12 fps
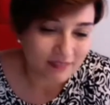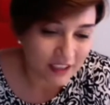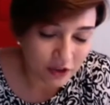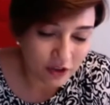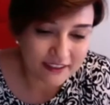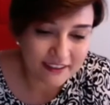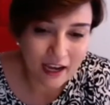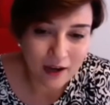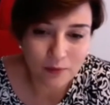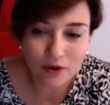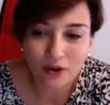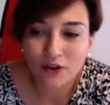
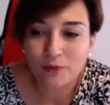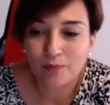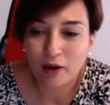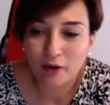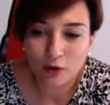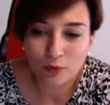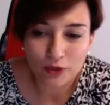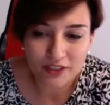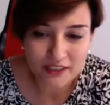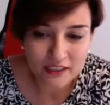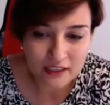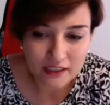ricordiamo Paolo
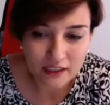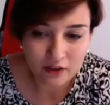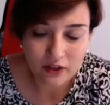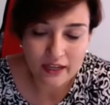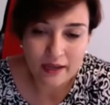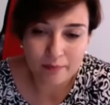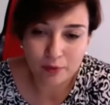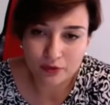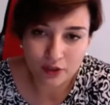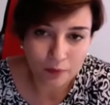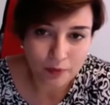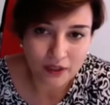Borsellino e
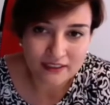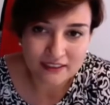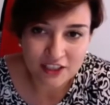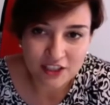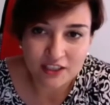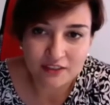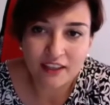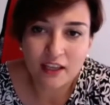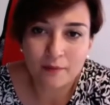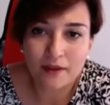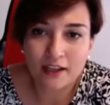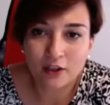purtroppo la strage di Via
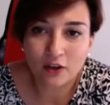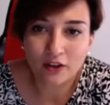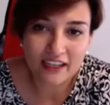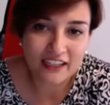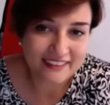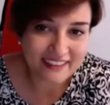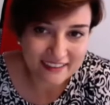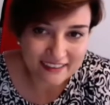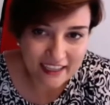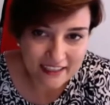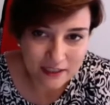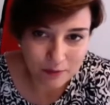D'Amelio nel
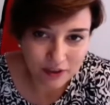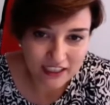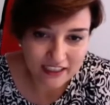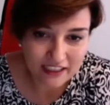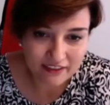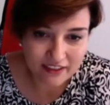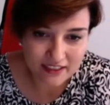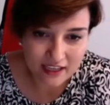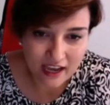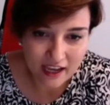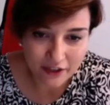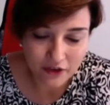trentesimo
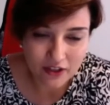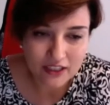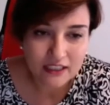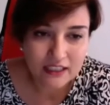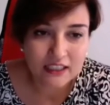dell'anniversario.